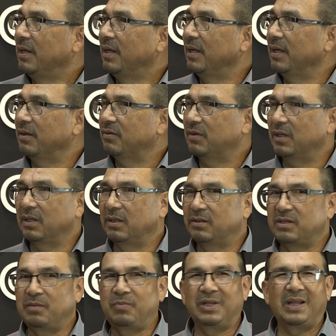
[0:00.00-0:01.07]
Este,
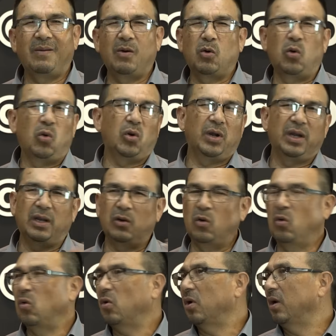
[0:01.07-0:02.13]
siempre andaba correr y
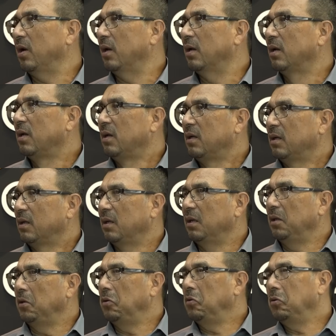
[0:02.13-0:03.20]
correr.
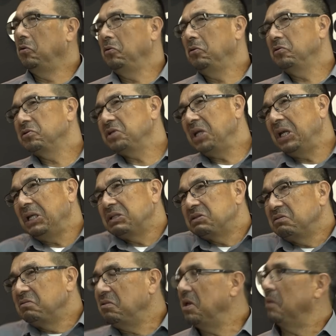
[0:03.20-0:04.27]
Y yo no sé, eso
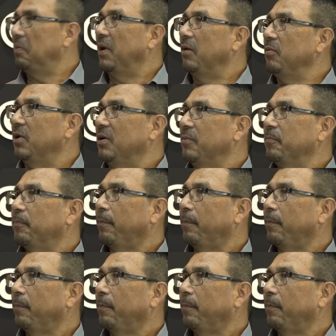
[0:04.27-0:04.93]
no era para mí.